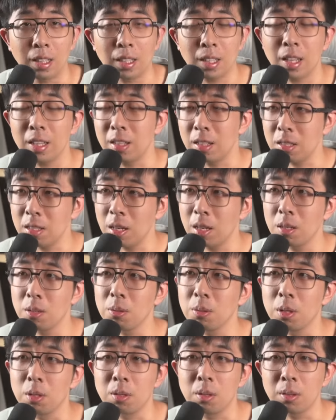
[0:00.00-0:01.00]
那它能撑
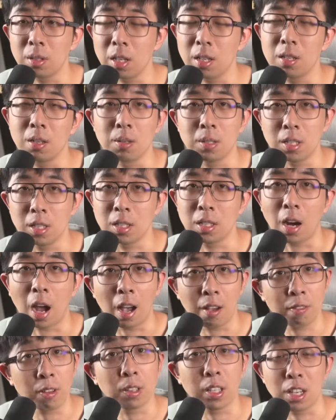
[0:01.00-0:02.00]
住的充电周期是
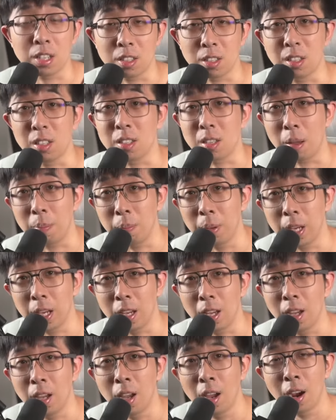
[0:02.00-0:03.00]
iPhone 电池的三倍，
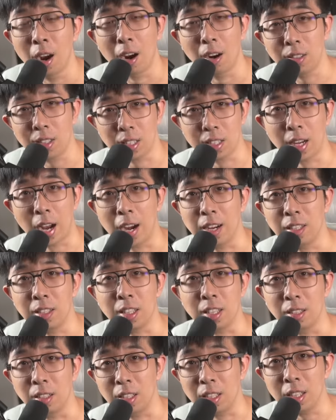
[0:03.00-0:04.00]
而且这还是
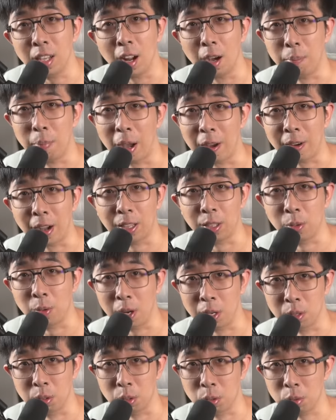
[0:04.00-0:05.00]
顶着一两百瓦的
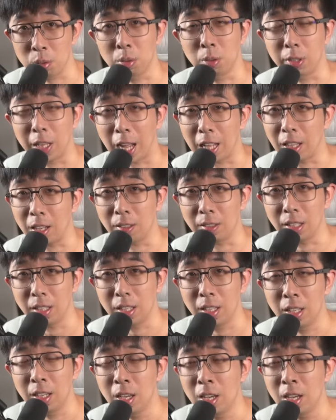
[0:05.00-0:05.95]
快充速度达到的。